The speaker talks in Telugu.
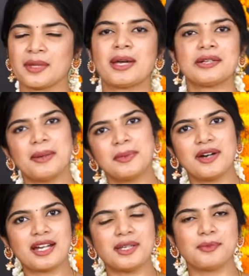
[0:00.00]
మనం
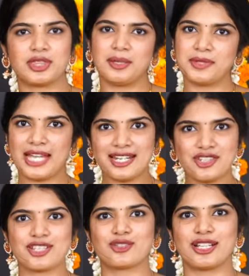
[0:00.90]
అమ్మవారిని మొత్తం తయారు
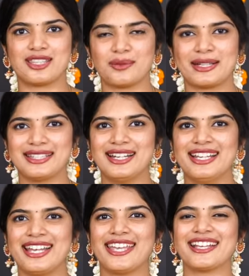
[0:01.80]
చేసుకున్న తర్వాత
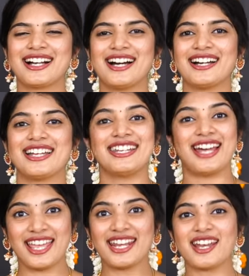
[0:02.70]
ఇక
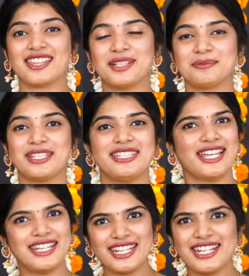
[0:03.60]
నయనానందం
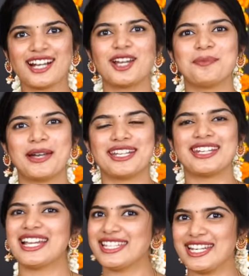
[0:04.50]
ఎన్ని నగలు
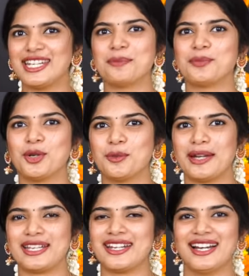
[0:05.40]
పెట్టినా ఎన్ని పూలు
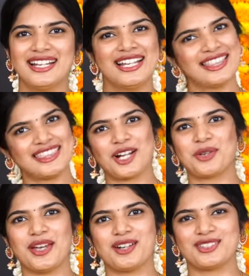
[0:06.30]
పెట్టినా
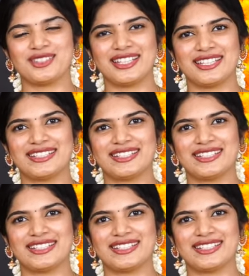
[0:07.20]
తక్కువే అవుతుంది